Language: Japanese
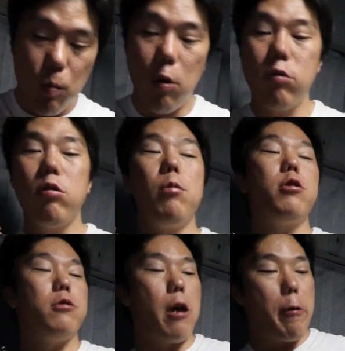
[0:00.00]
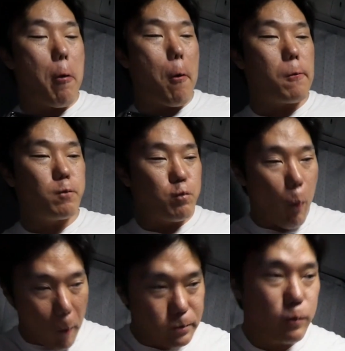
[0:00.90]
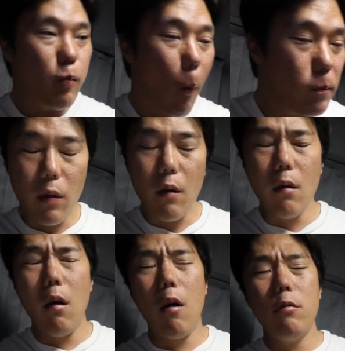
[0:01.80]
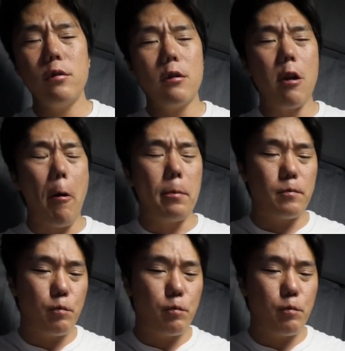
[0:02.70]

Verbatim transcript: ほっともっと最高ああ美味しかった